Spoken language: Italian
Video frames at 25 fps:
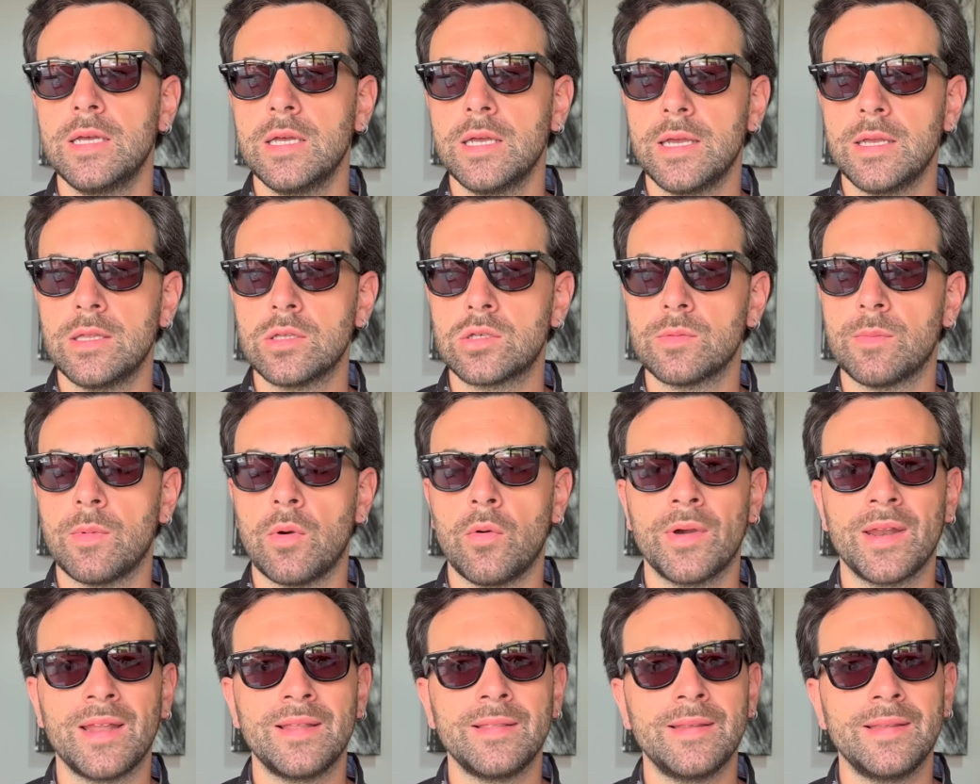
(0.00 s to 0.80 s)
insomma, un
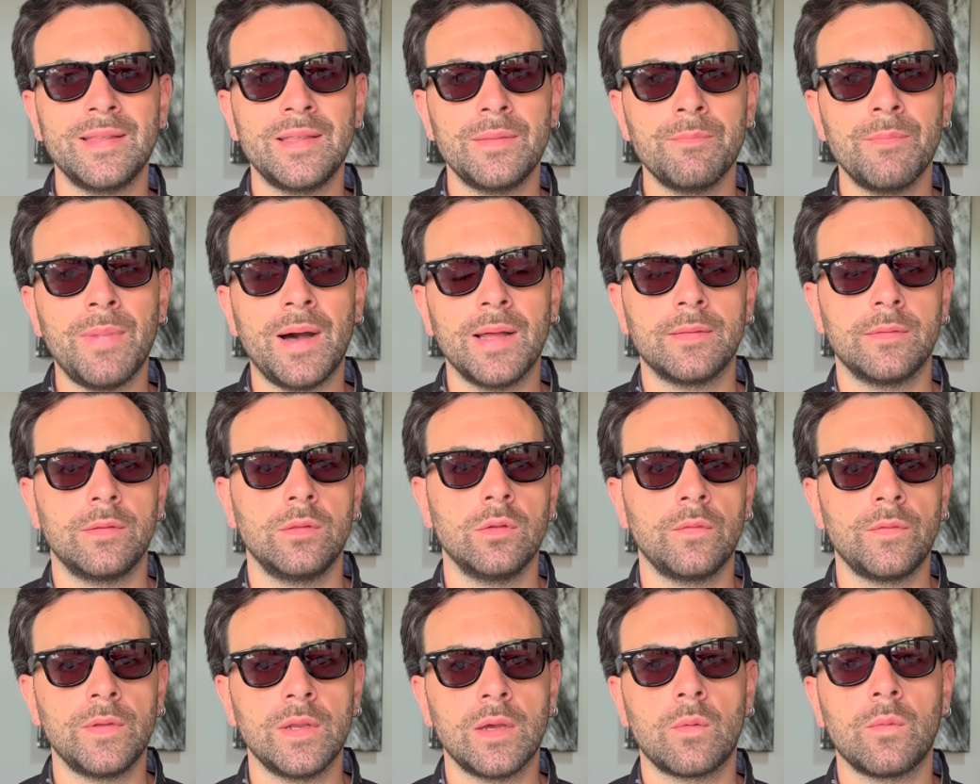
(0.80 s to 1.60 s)
grande dibattito
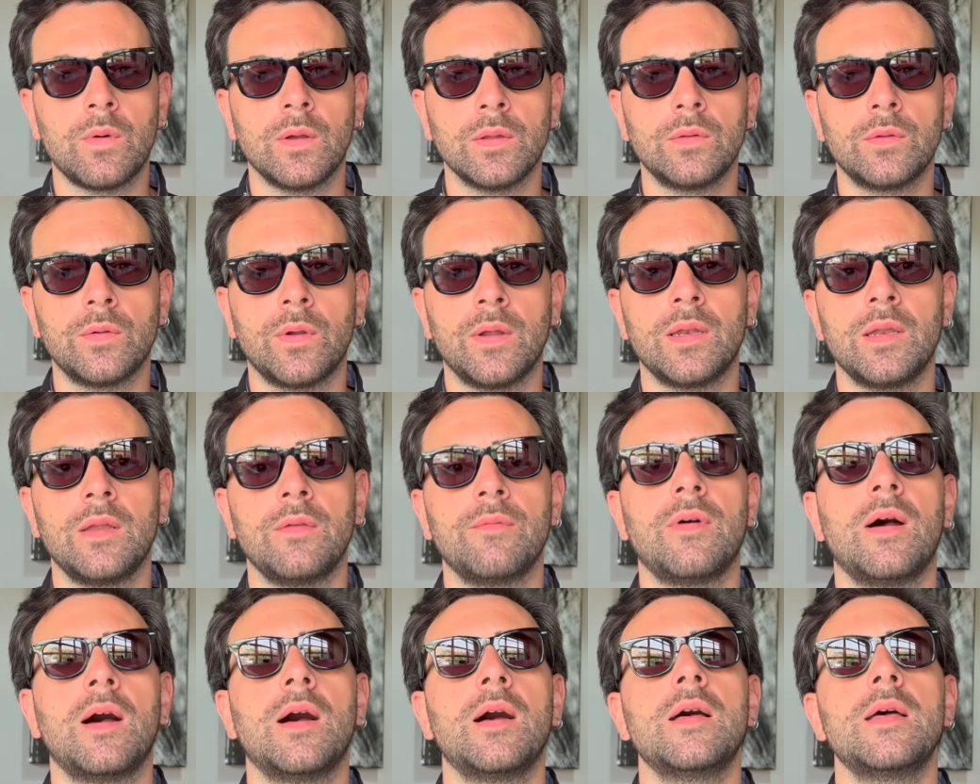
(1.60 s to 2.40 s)
fino a 4 anni
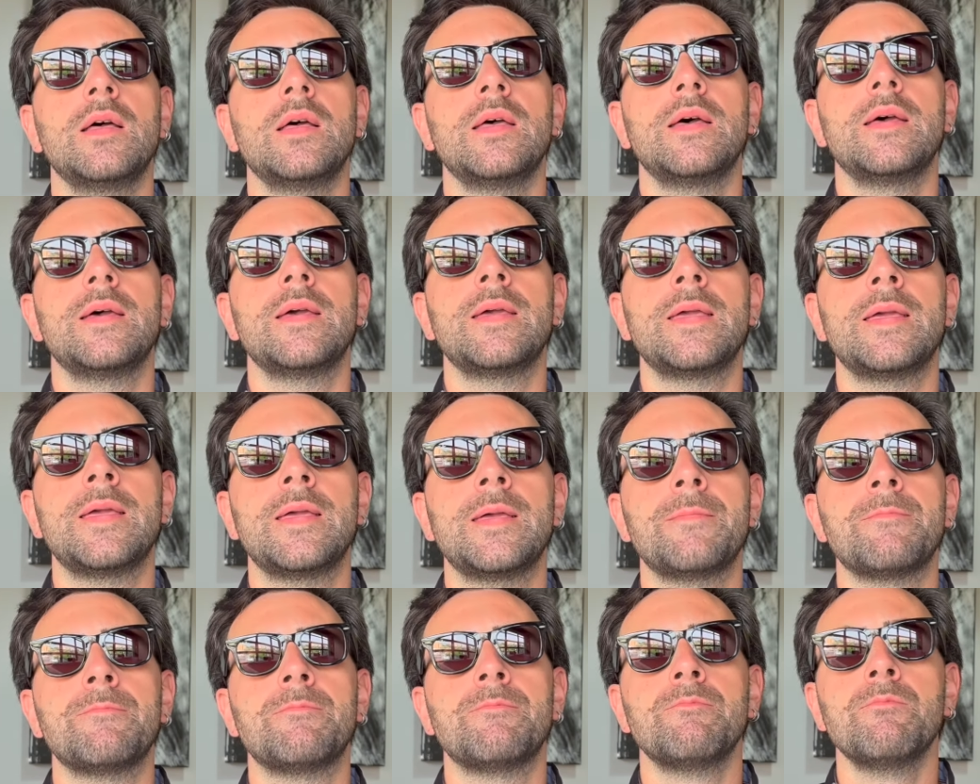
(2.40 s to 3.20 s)
fa
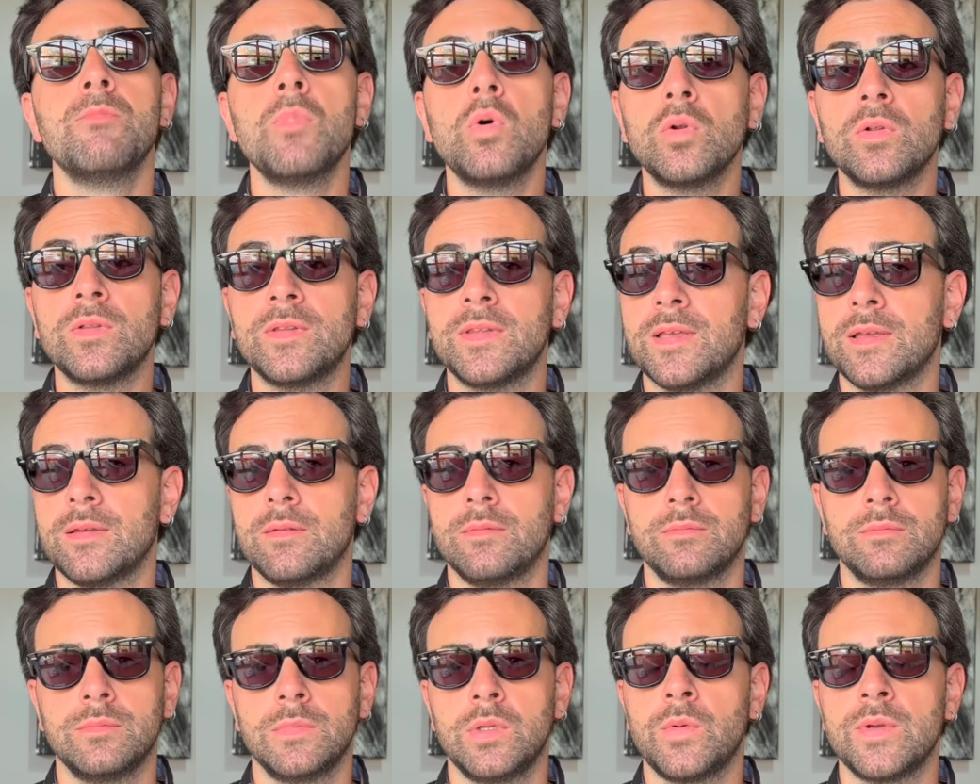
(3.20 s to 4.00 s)
e
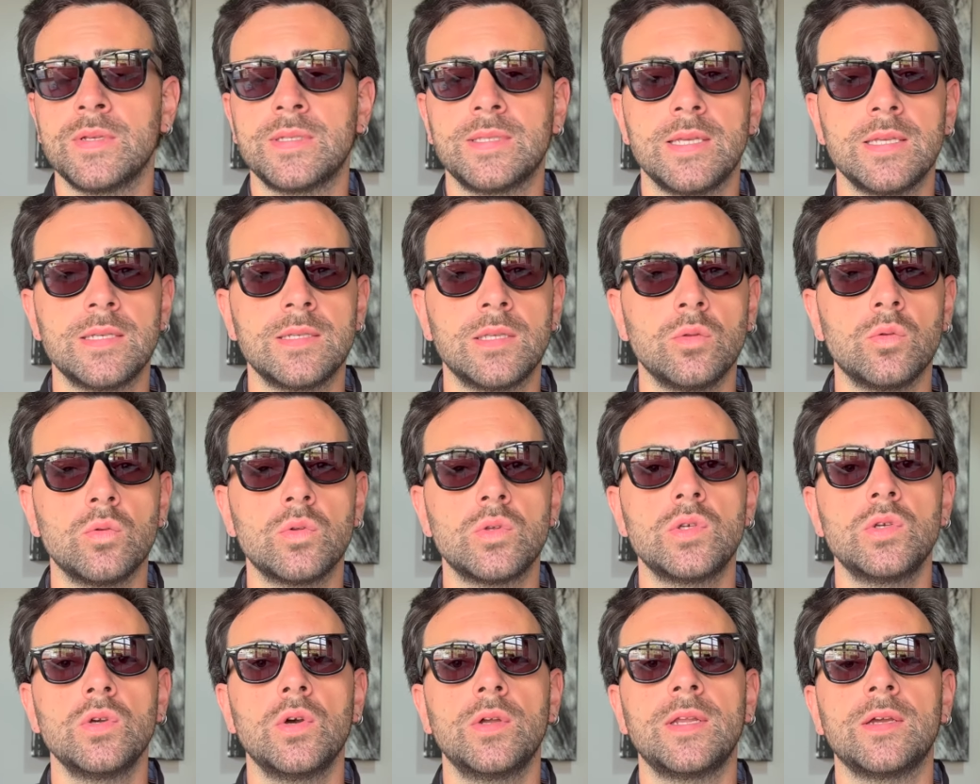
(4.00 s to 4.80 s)
molte di queste
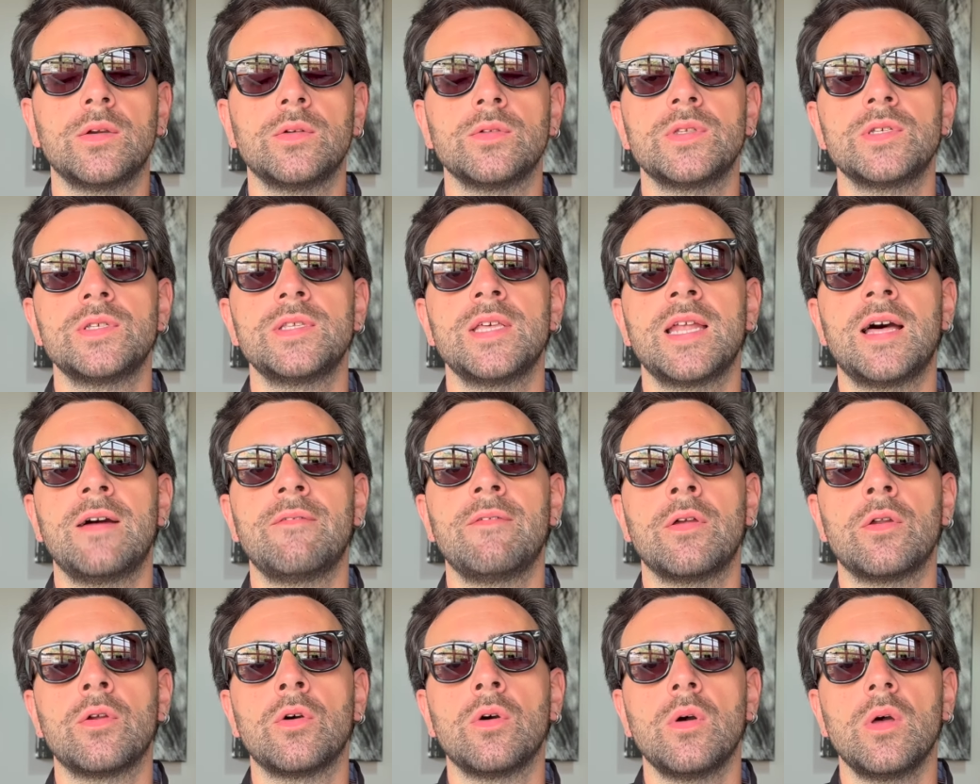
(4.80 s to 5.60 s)
istituzioni
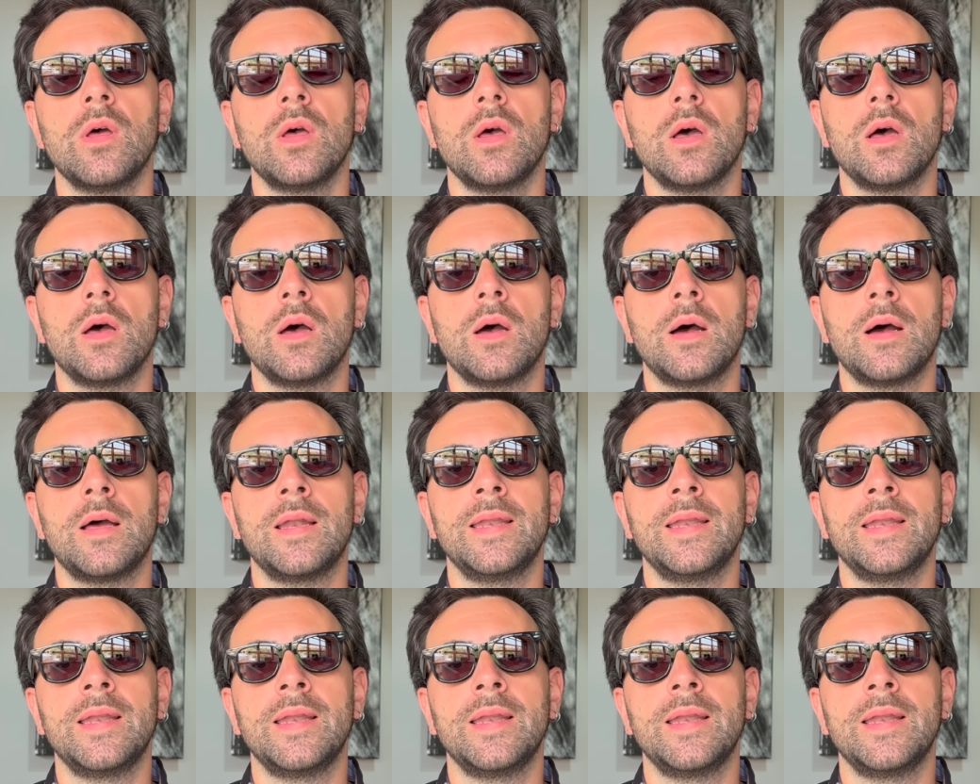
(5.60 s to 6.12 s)
consideravano uh,